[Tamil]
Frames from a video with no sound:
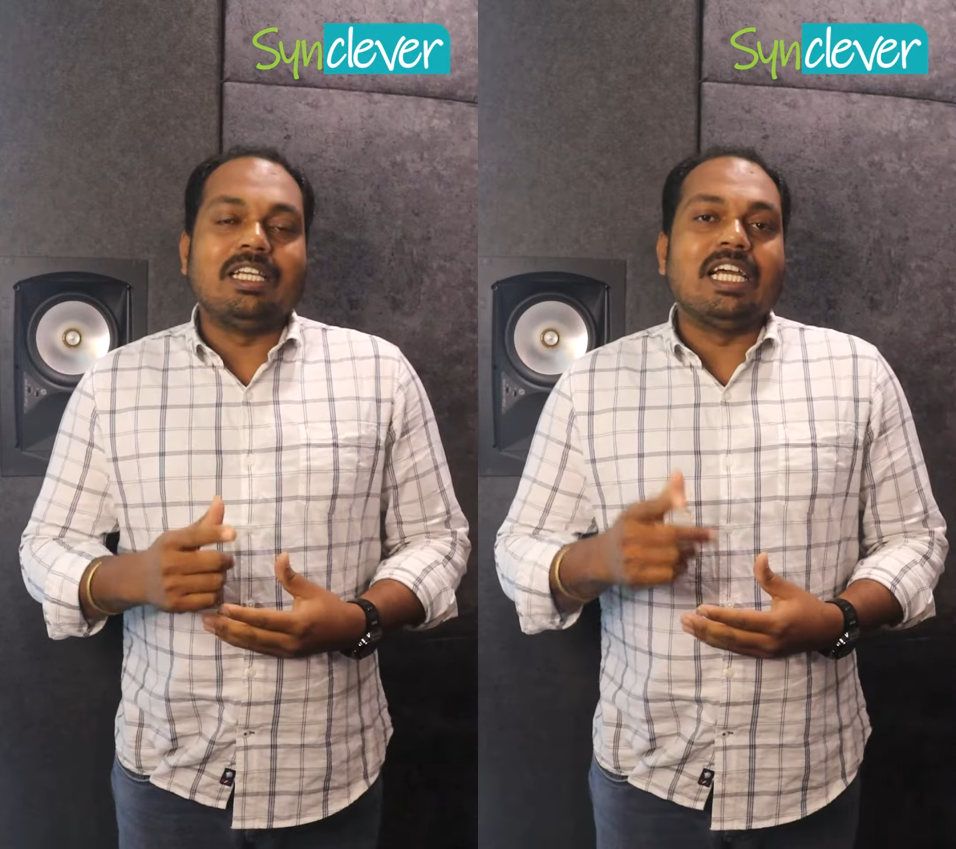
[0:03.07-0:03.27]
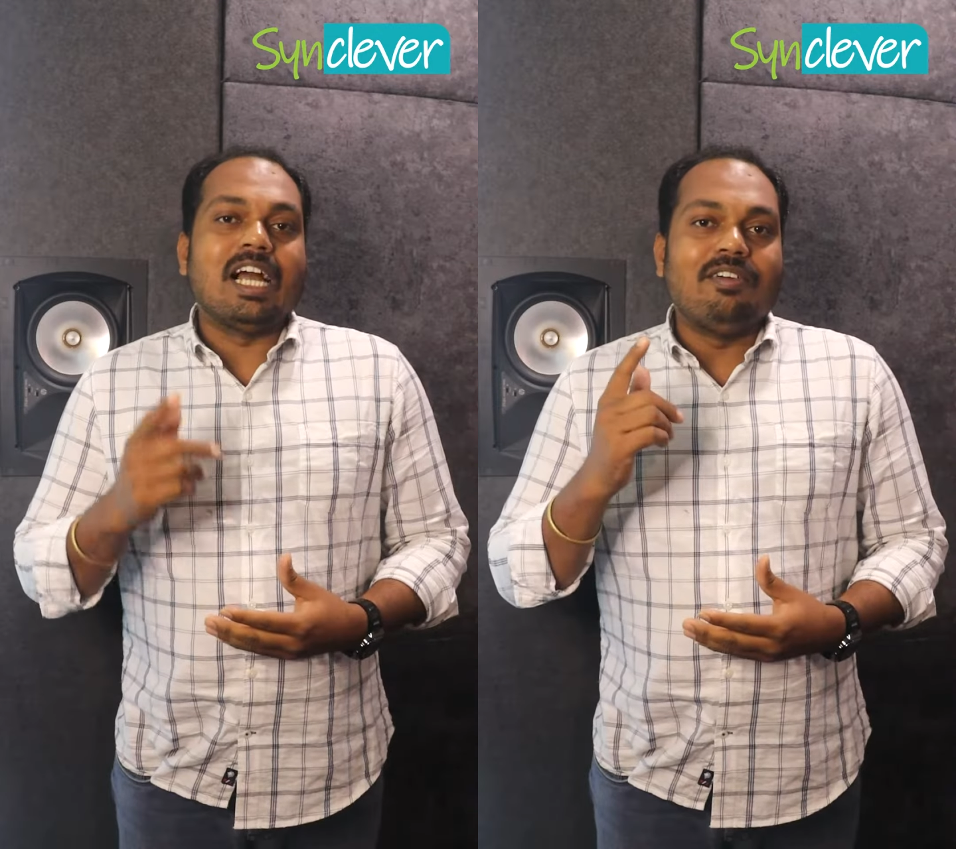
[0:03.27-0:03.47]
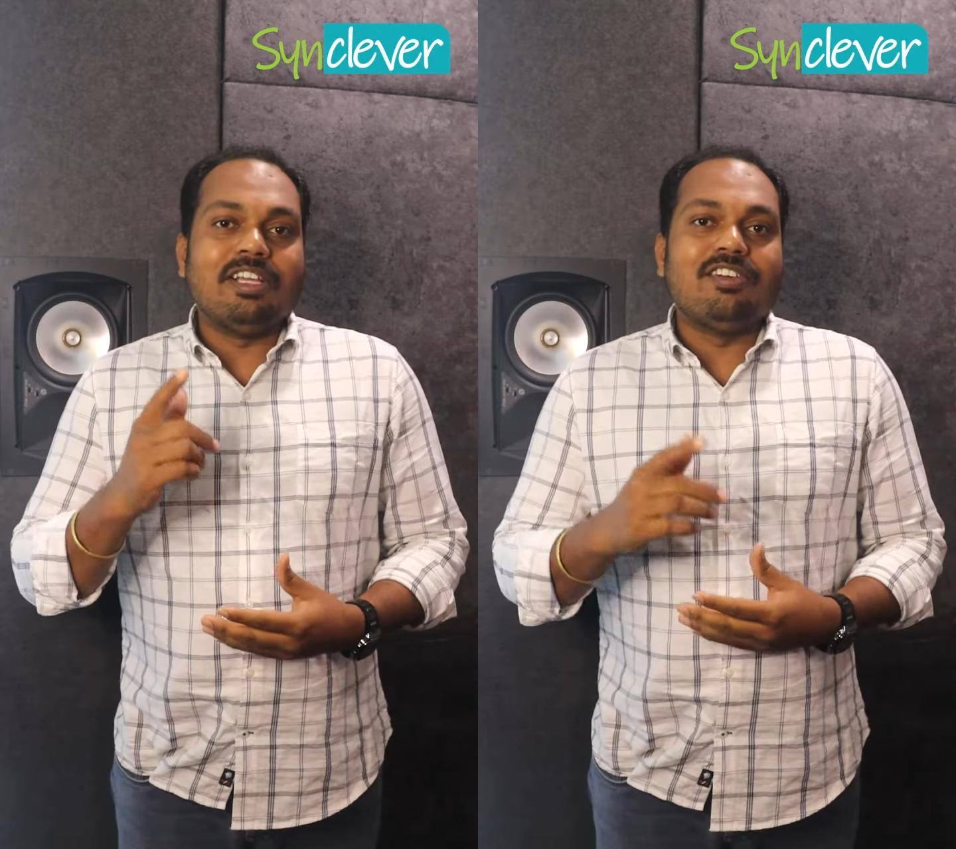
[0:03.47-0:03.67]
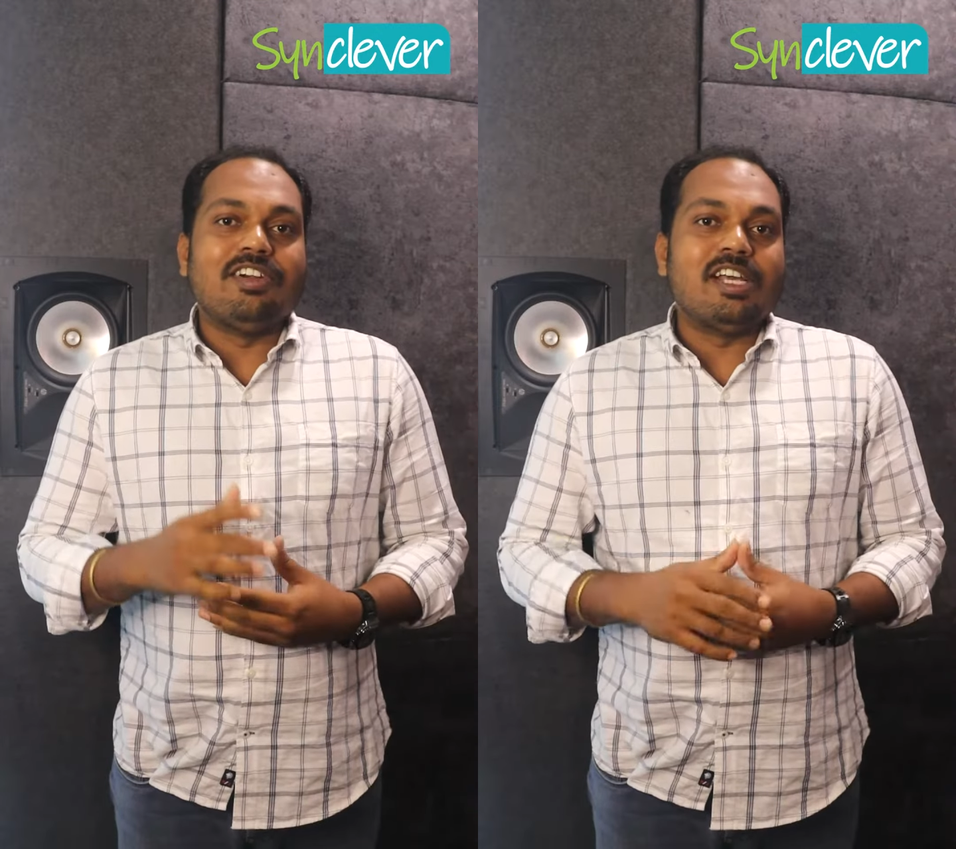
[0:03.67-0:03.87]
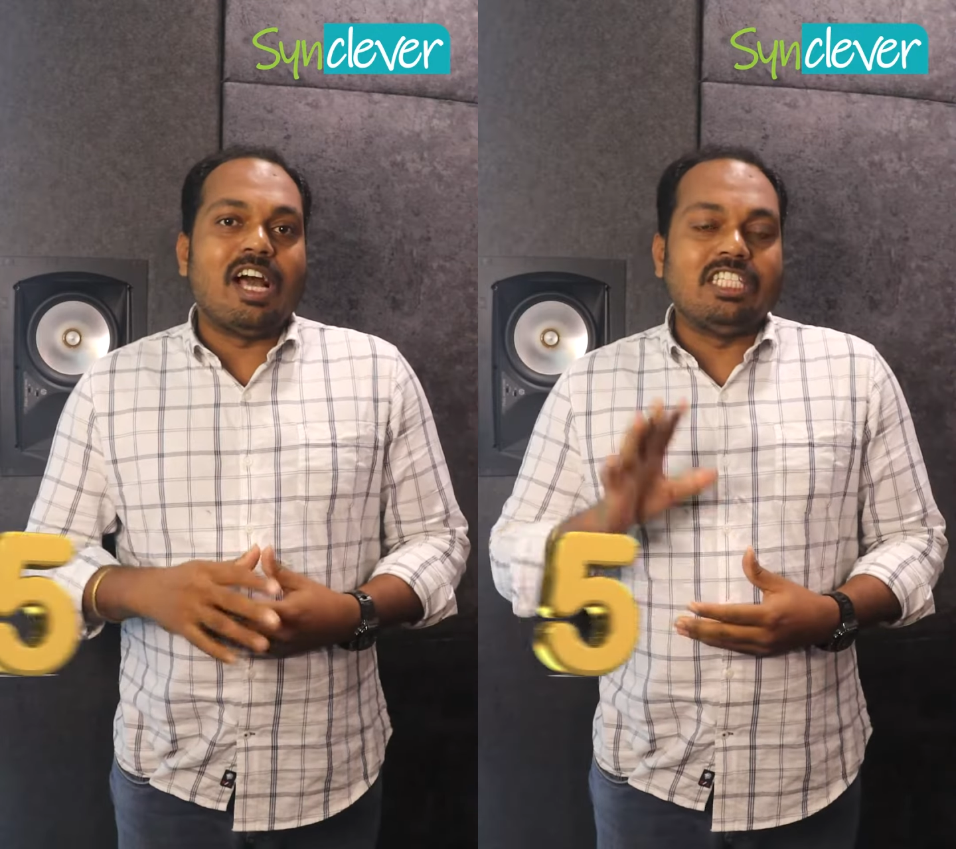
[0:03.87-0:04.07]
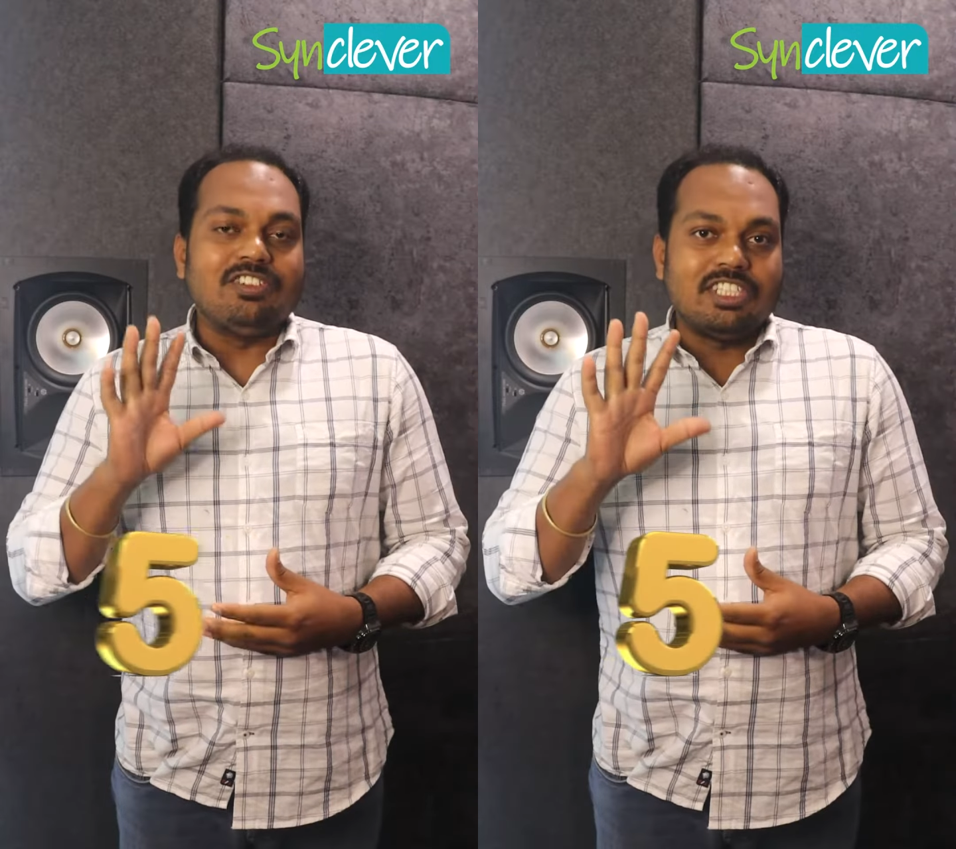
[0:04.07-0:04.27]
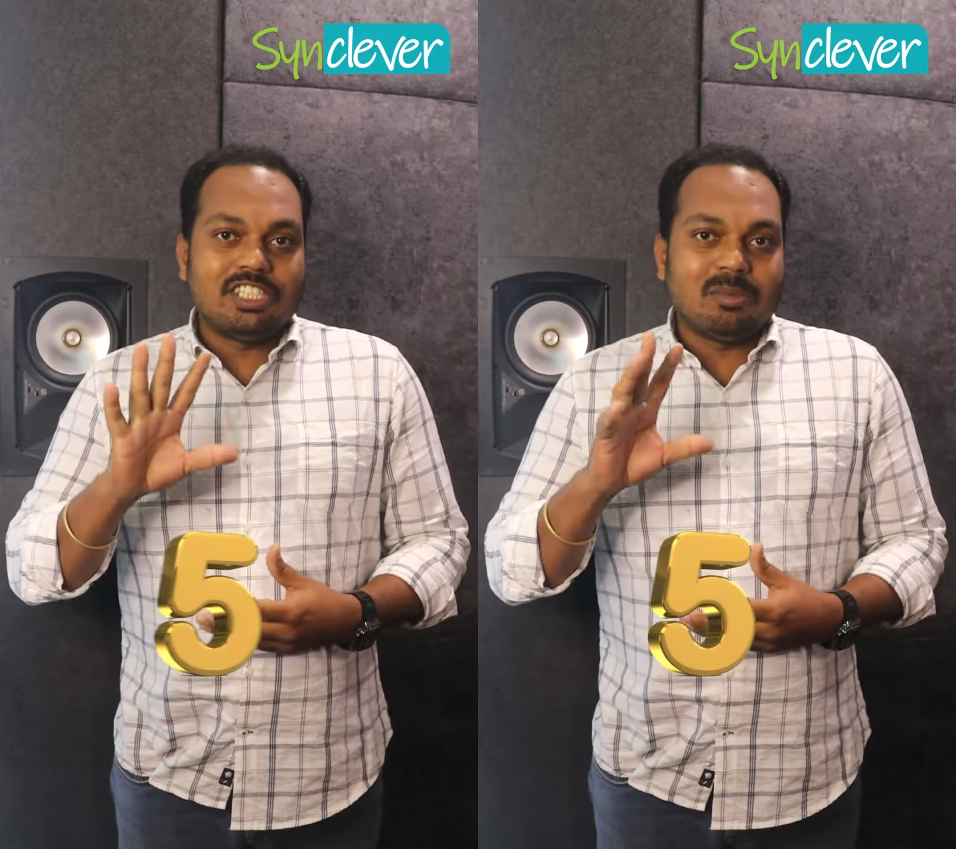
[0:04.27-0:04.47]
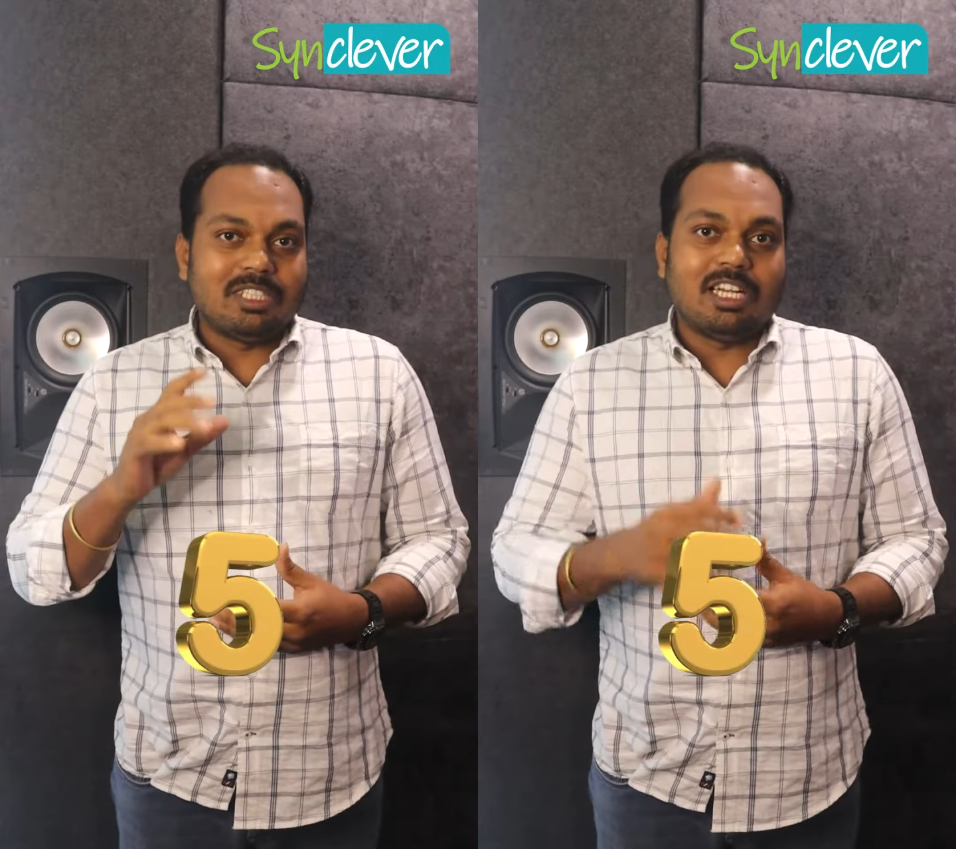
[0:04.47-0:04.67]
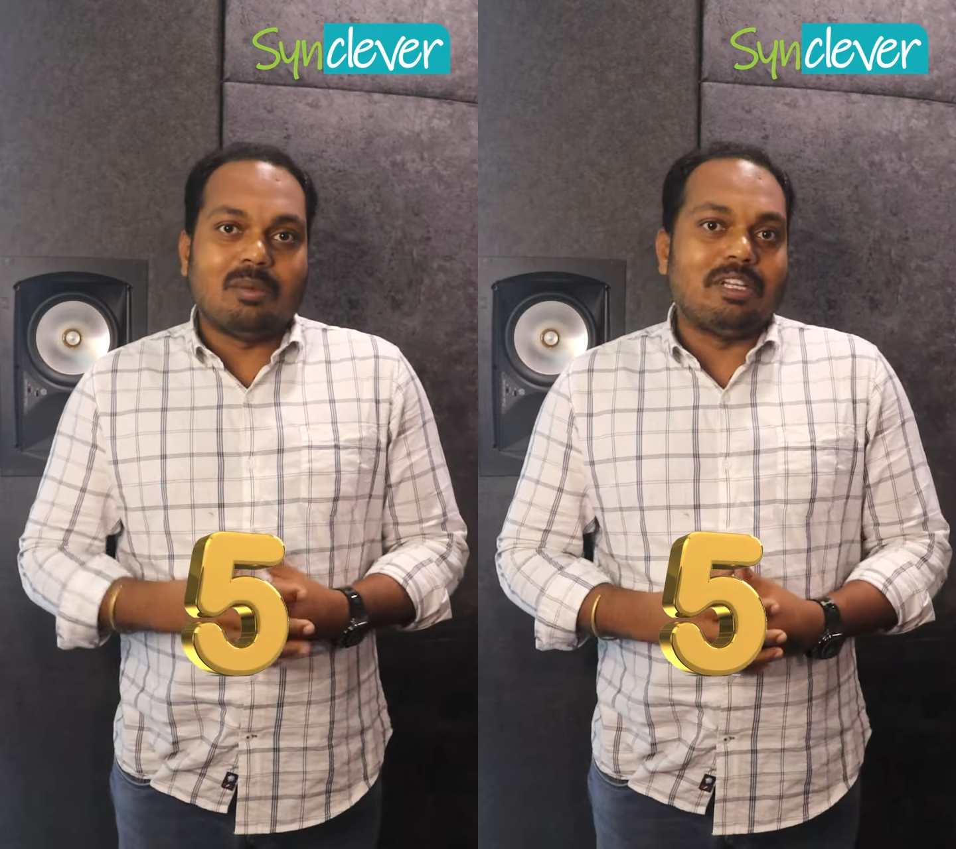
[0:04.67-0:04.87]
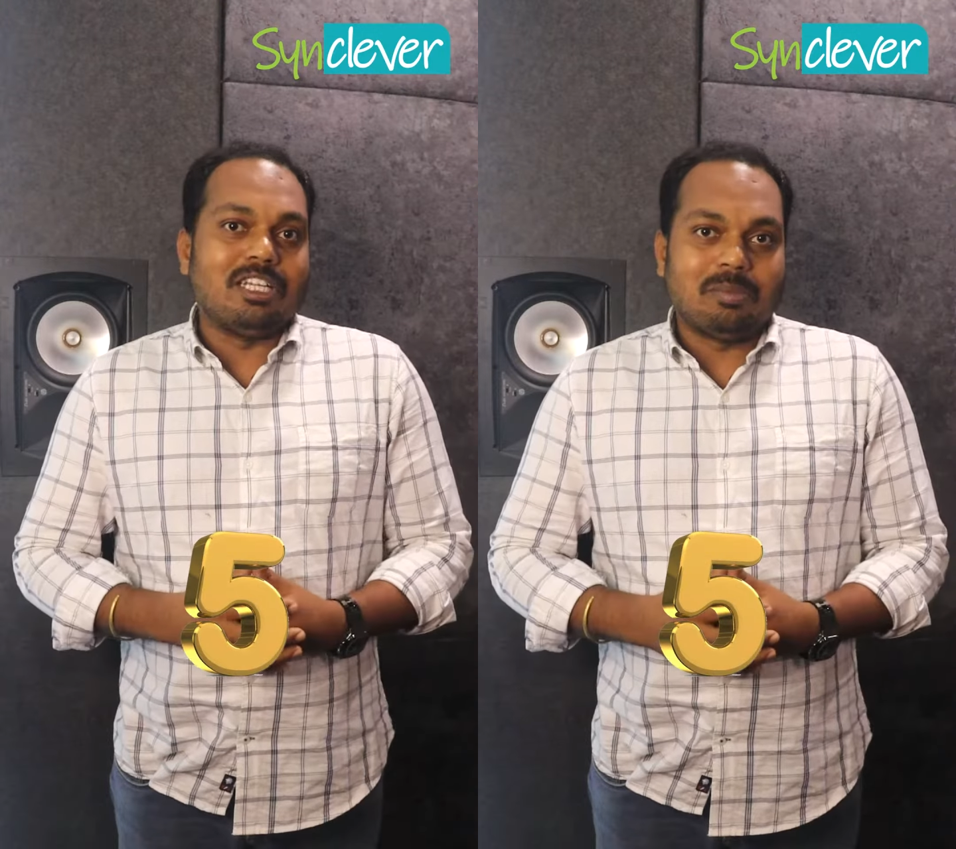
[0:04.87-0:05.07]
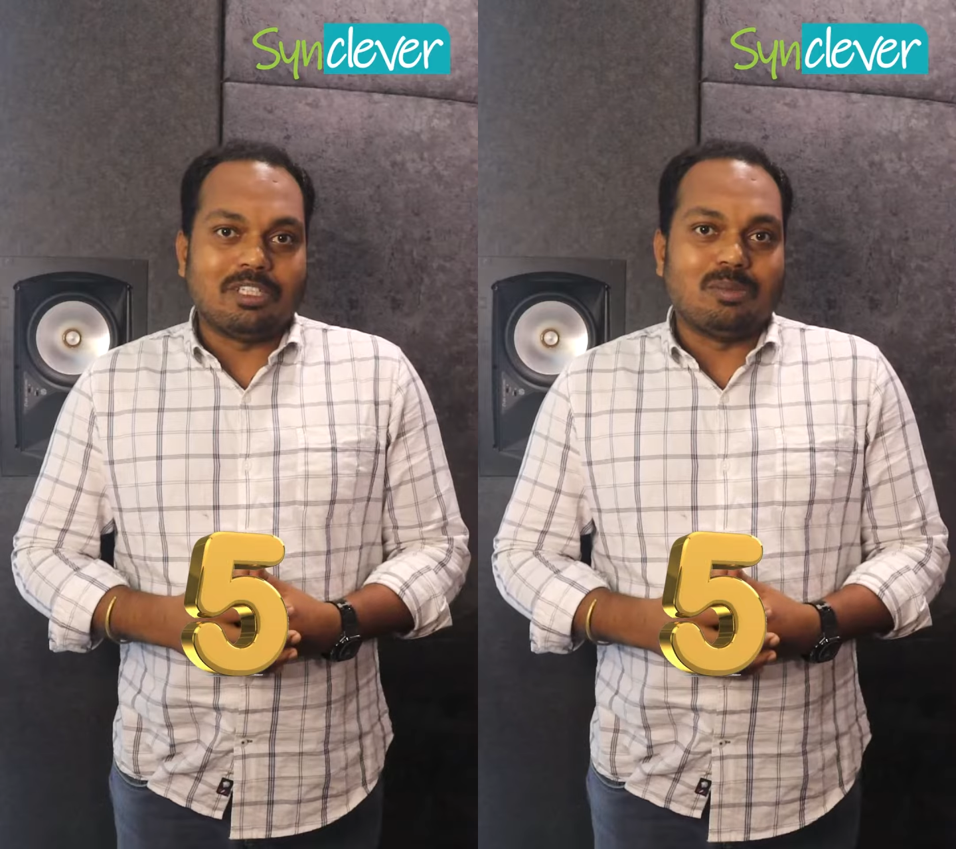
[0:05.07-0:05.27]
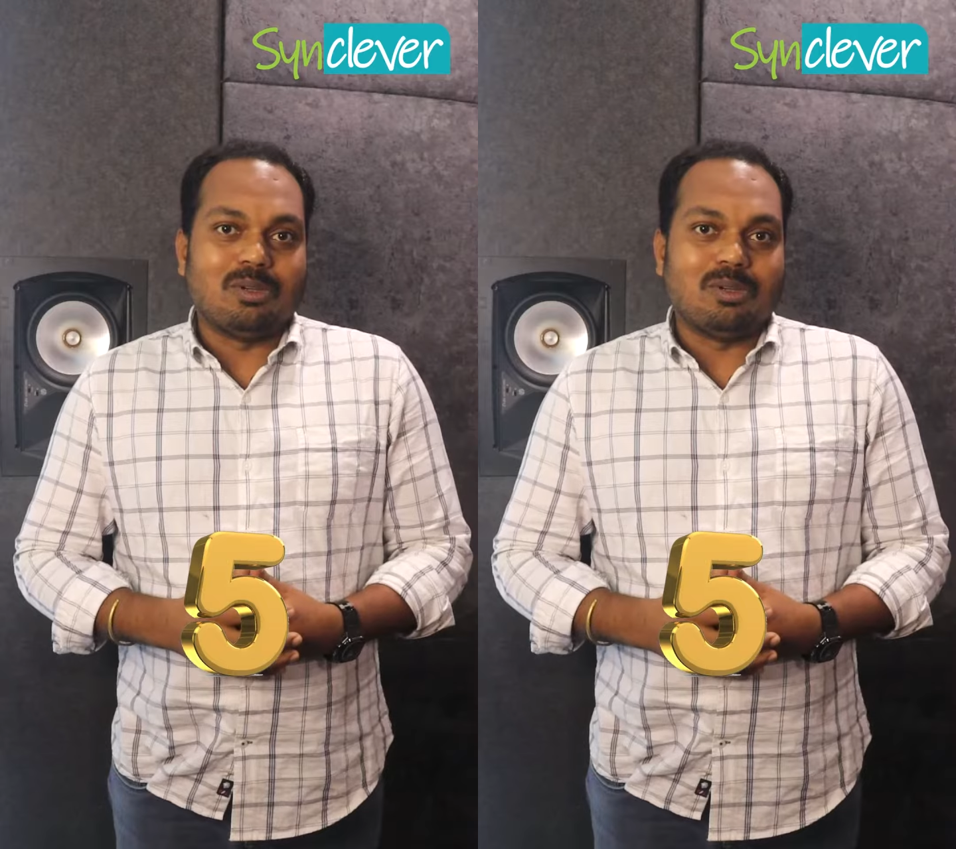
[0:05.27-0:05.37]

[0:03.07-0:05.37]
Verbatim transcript: நீங்க கவனிக்க வேண்டிய அஞ்சு விஷயத்தை பத்தி தான் நம்ம இன்னைக்கு பேச